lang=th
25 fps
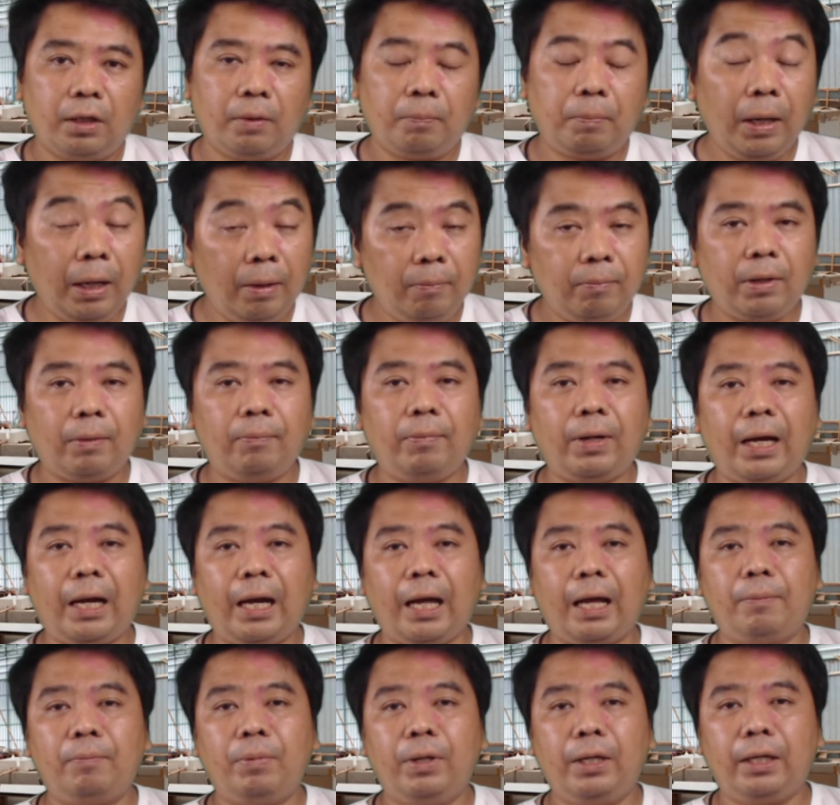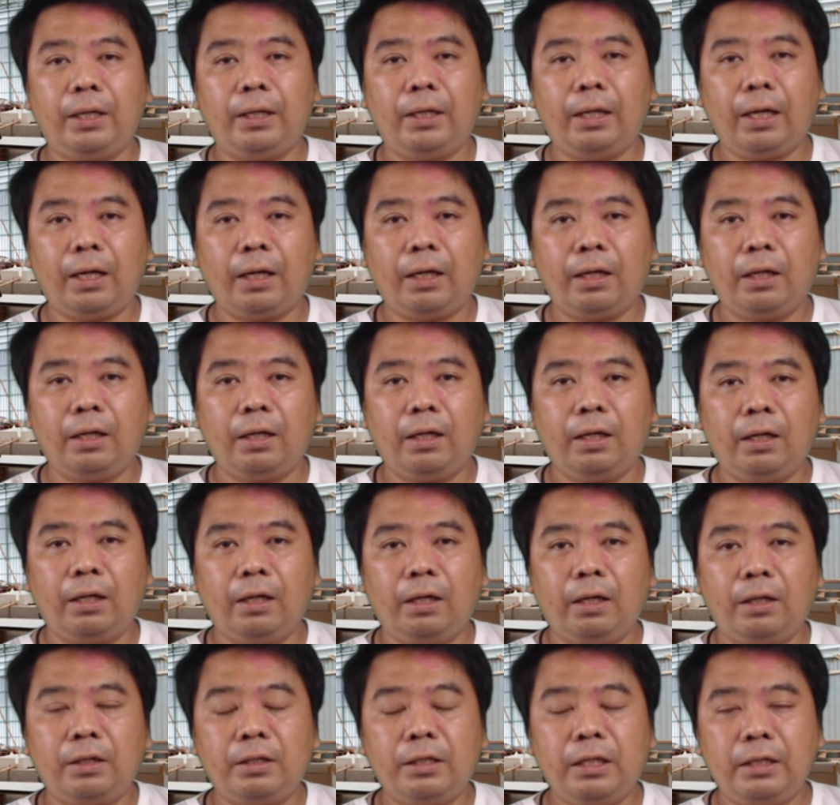เพิ่มกำลังการผลิตเนี่ย
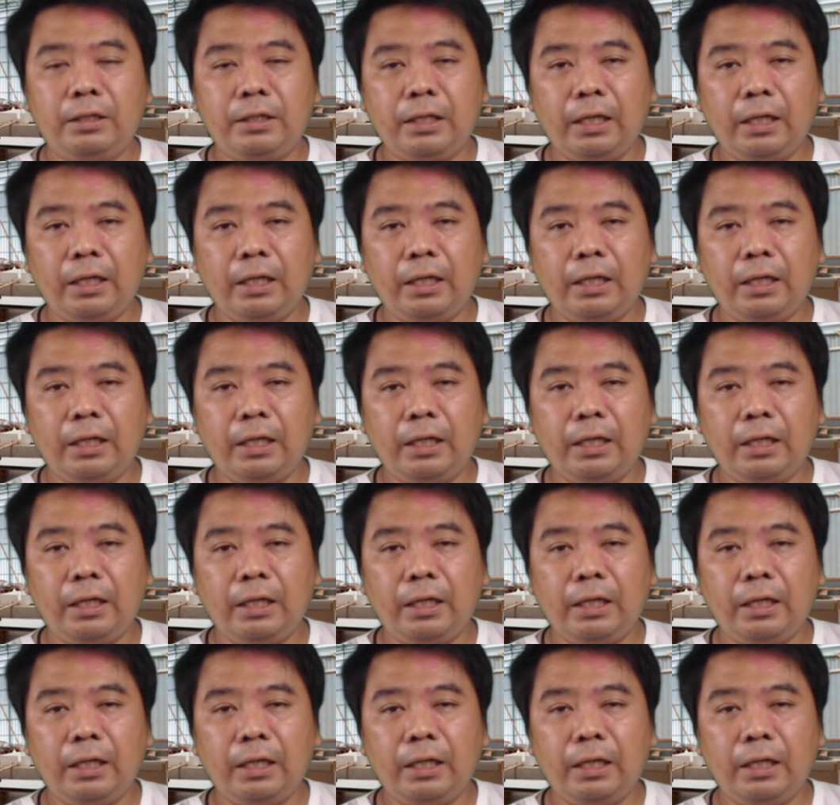จ